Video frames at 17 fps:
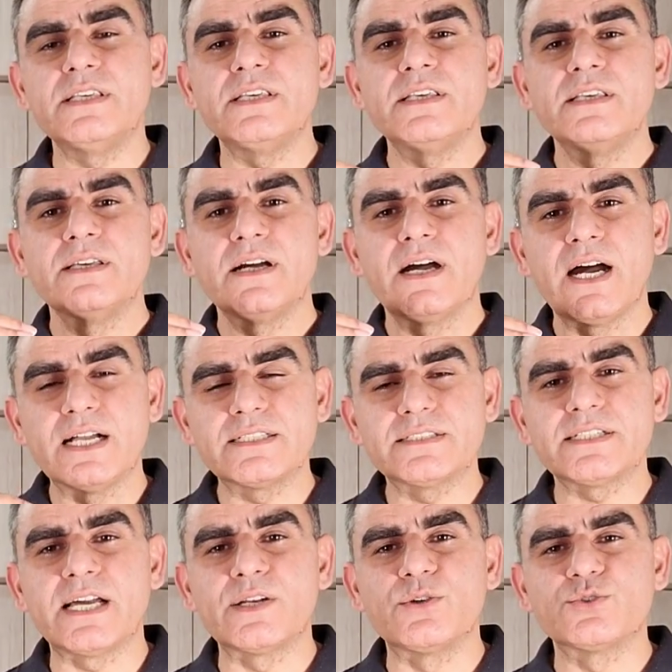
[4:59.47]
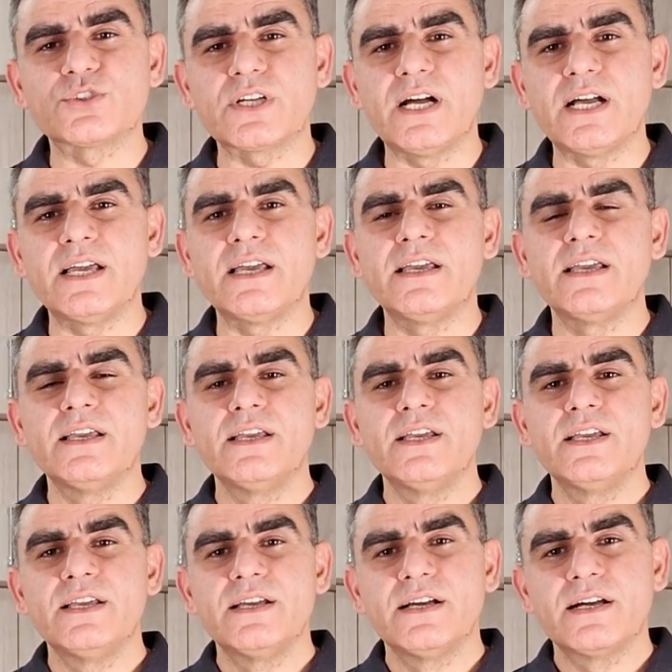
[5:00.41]
ही अच्छा नुस्खा है
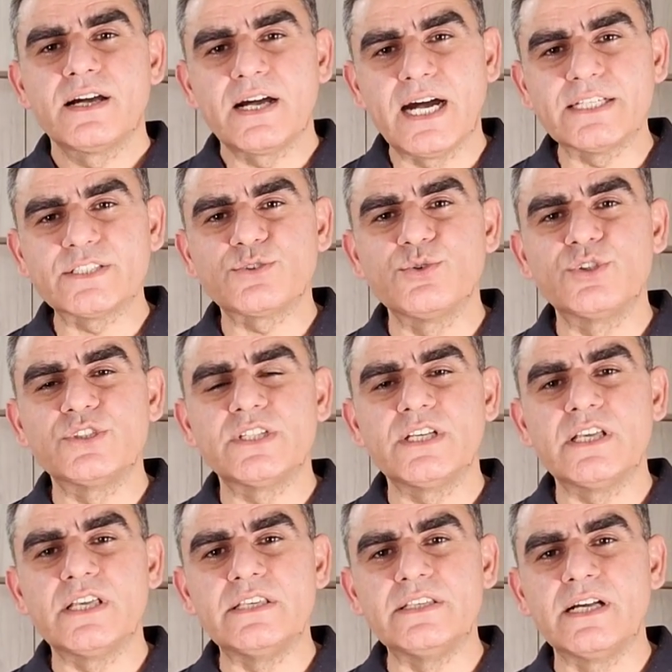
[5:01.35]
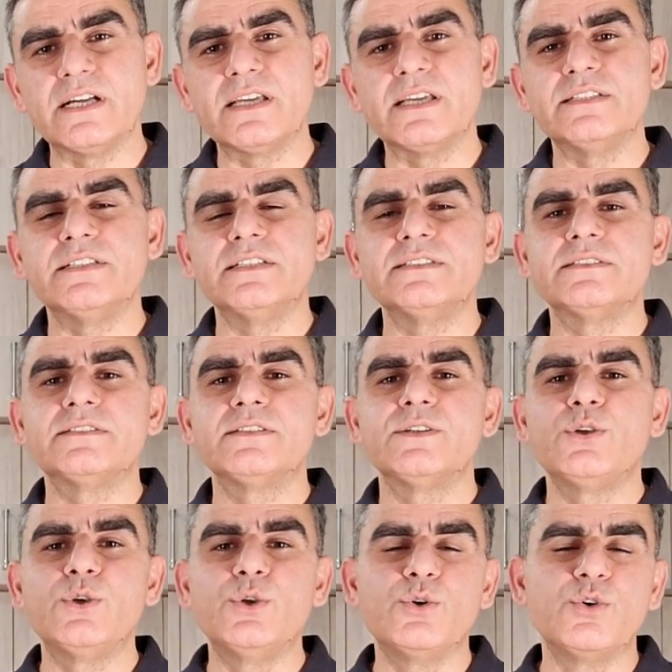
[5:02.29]
खास तौर से यंग एजेस
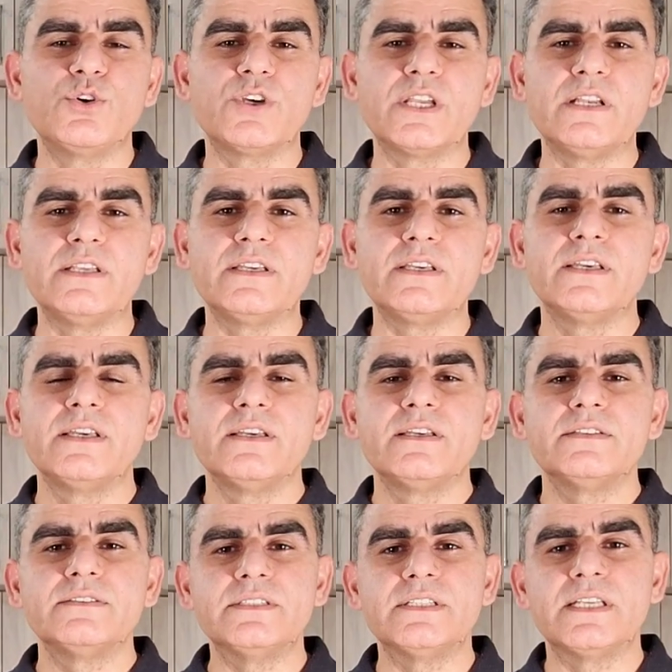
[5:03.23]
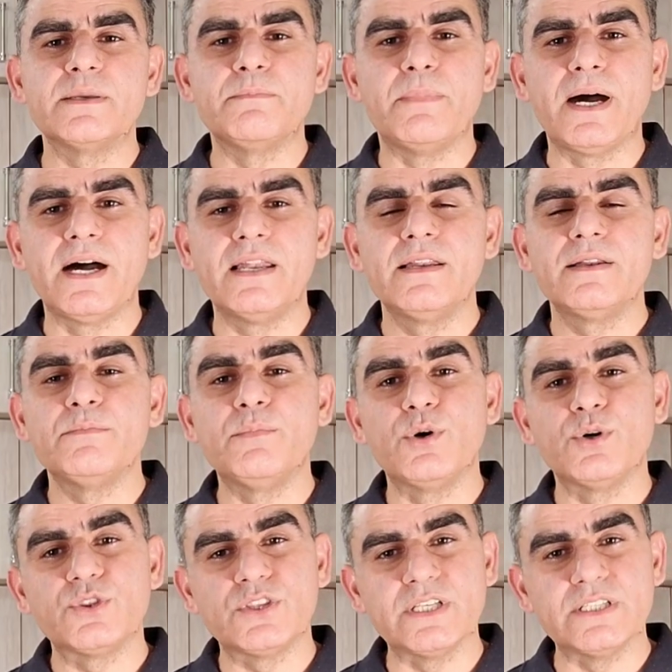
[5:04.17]
लोगों के लिए जिनके बाल
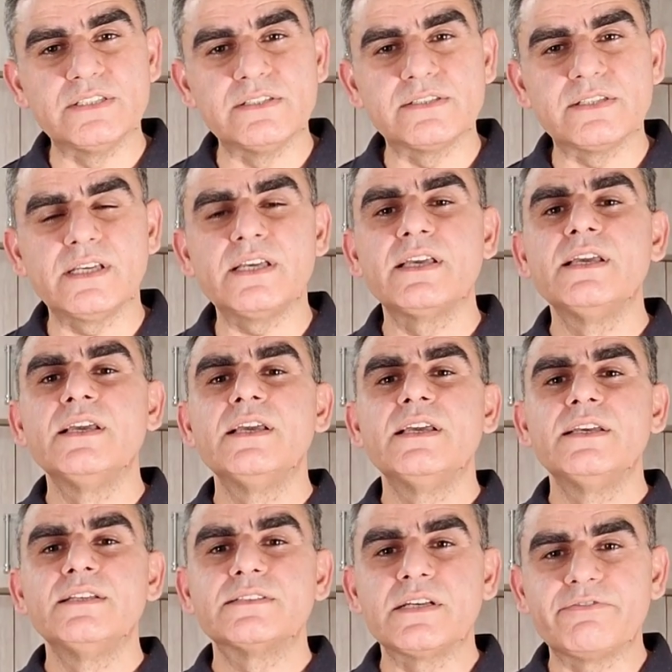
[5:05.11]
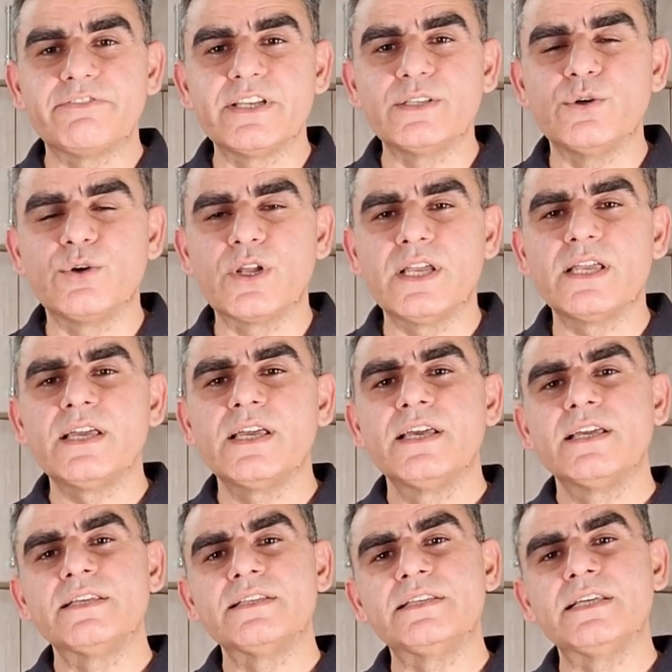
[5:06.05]
बहुत तेजी से सफ़ेद हो रहे
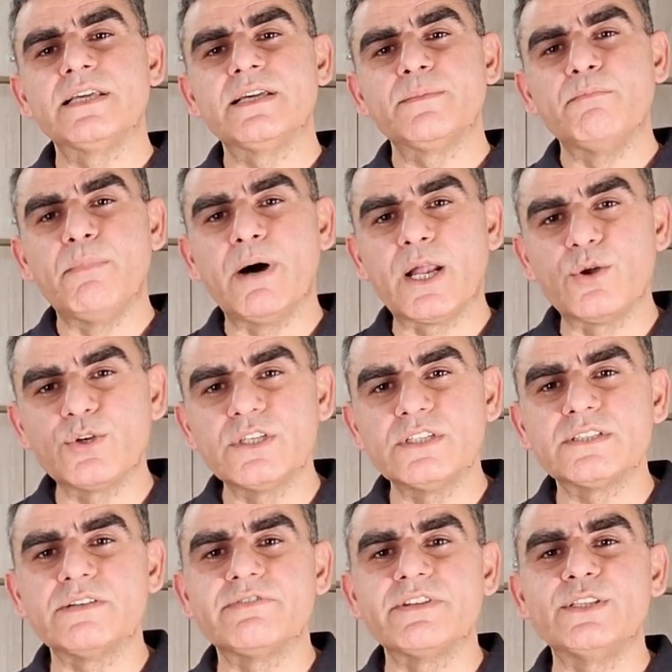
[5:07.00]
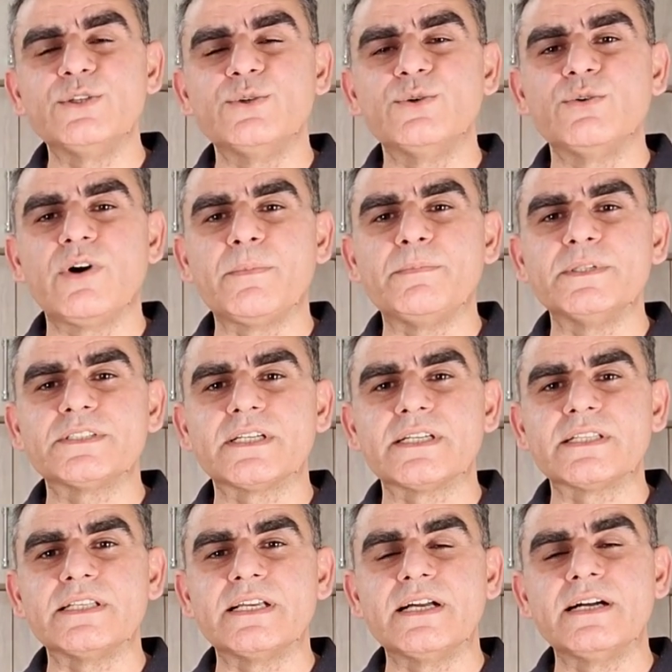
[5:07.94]
हैं ये बालों की सफ़ेदी को वापस
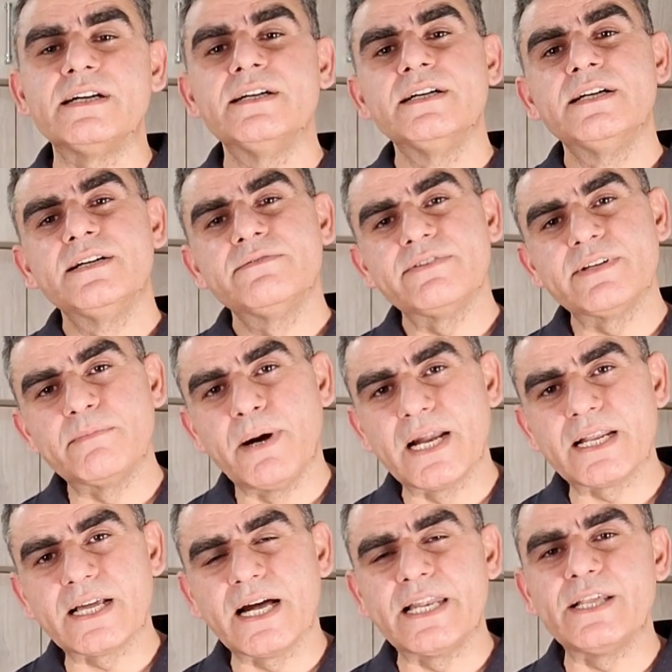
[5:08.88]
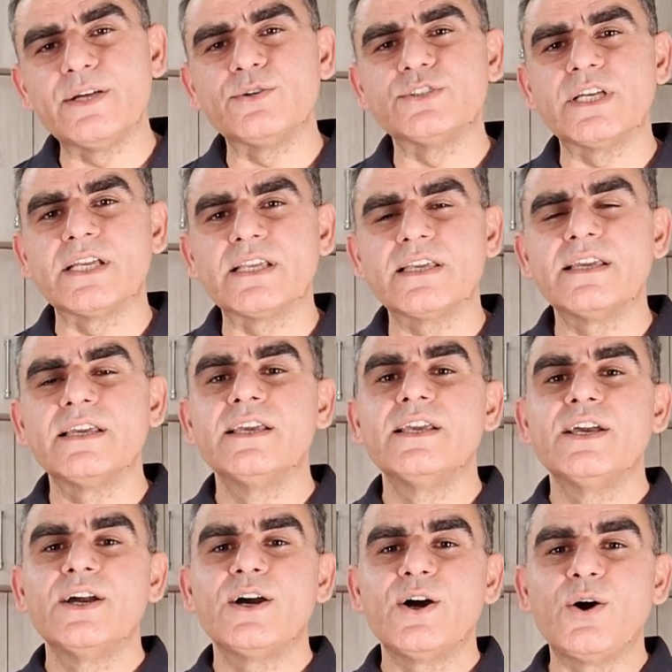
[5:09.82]
कर देगा फिर बाल काले हो जाएंगे
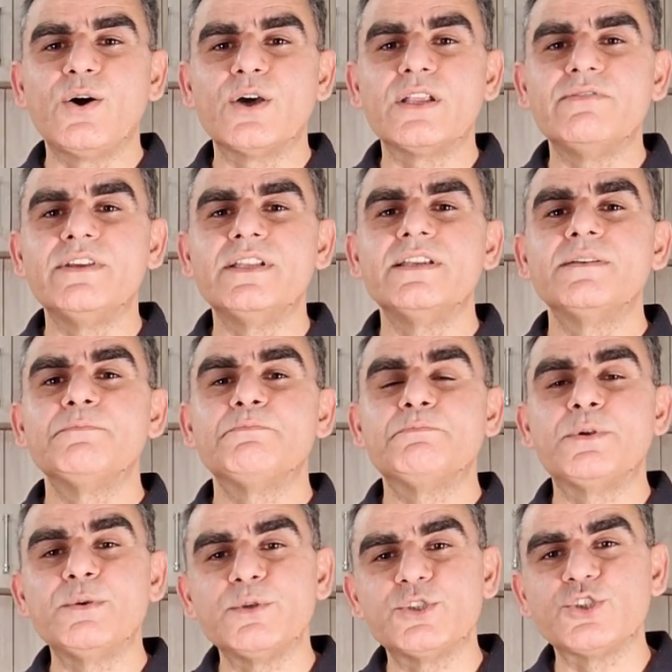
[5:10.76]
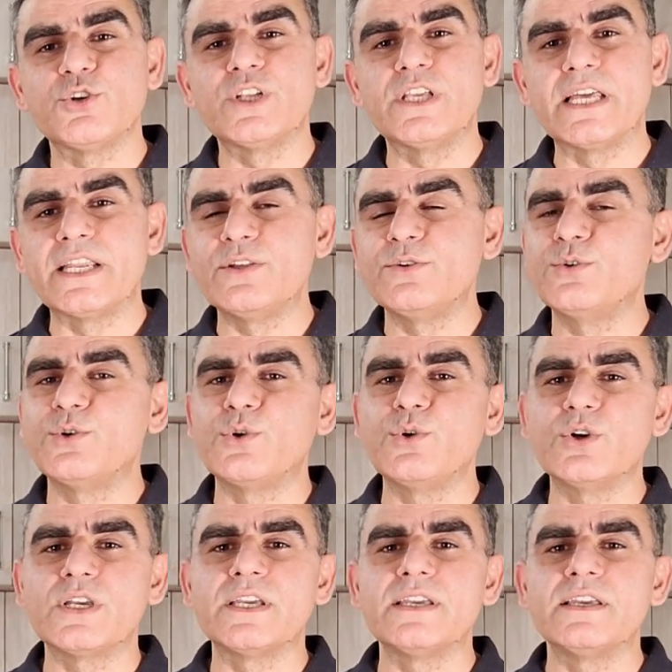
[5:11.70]
और इवन प्रीमेच्योर गियरिंग को
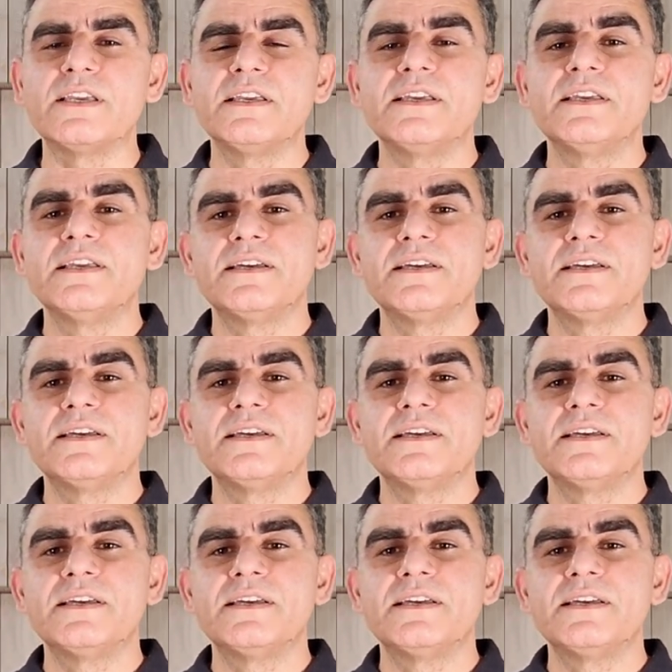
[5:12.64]
रोक के